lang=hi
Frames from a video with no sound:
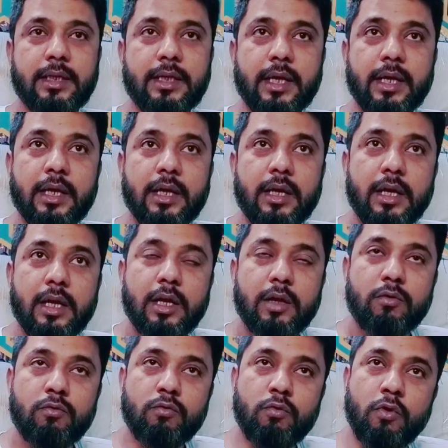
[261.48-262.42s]
देखिए
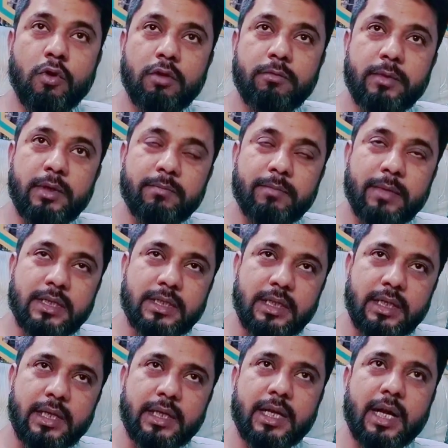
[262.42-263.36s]
कोई भी
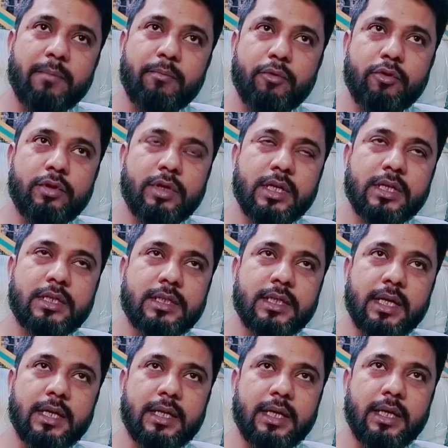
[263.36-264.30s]
मसले का प्रोटेस्ट
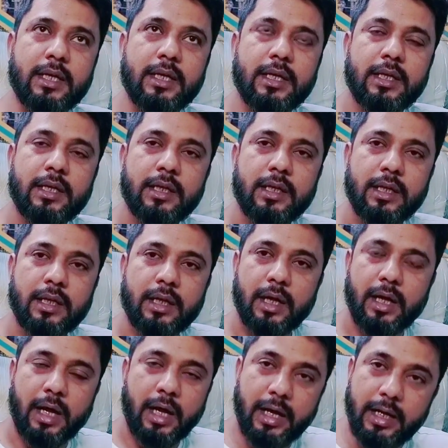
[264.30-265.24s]
करके
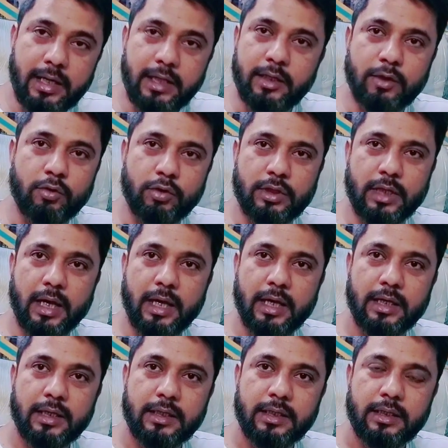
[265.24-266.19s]
हल नहीं होता
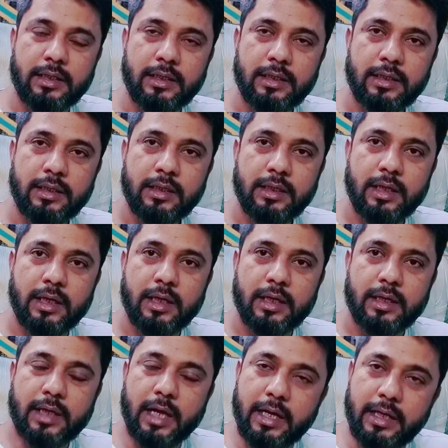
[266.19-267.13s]
है
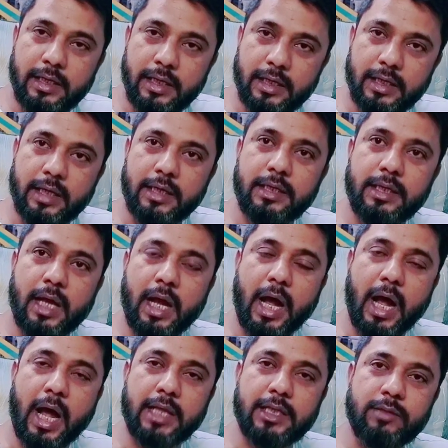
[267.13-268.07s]
कहीं ना कहीं
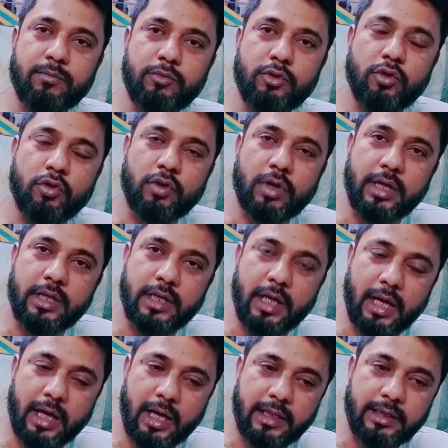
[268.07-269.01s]
आदमियों के
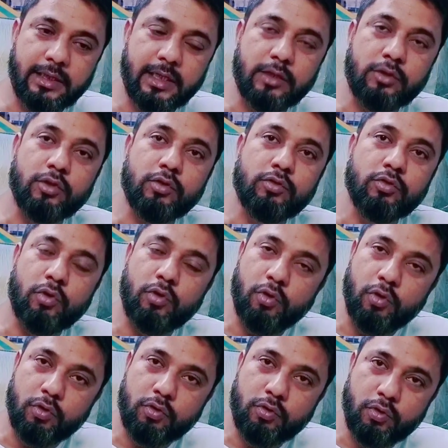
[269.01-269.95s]
अंदर जो जो
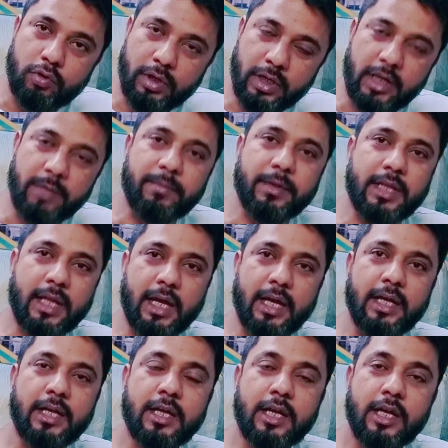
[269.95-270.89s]
लोग को नहीं पता
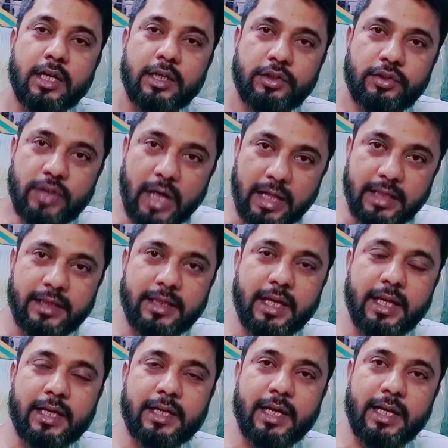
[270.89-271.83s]
है
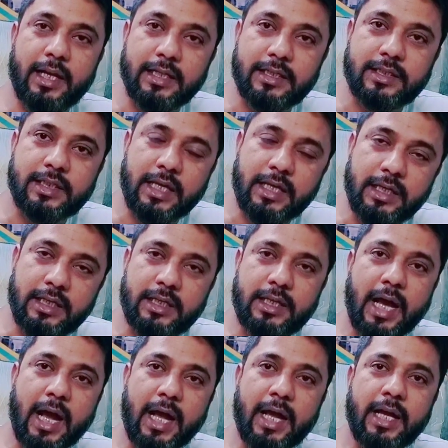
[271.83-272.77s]
जानते हैं गलत सही
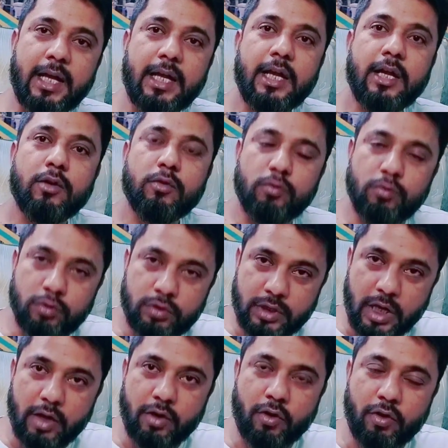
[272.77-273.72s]
क्या है
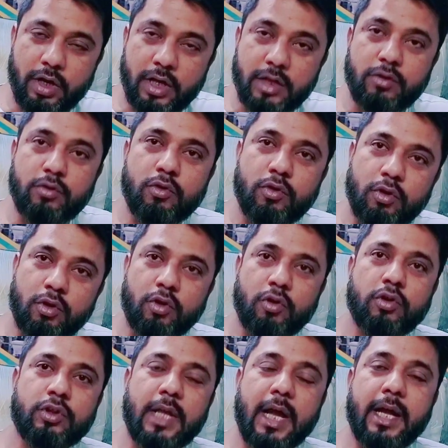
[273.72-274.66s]
उसका नॉलेज लोग
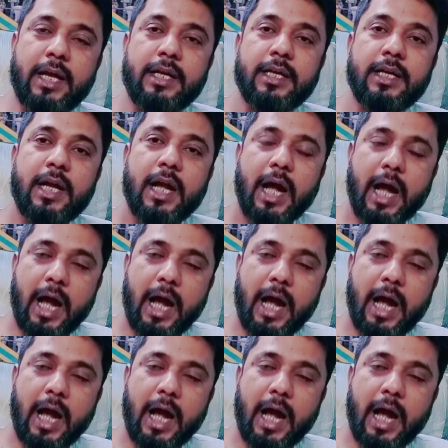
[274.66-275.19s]
होता है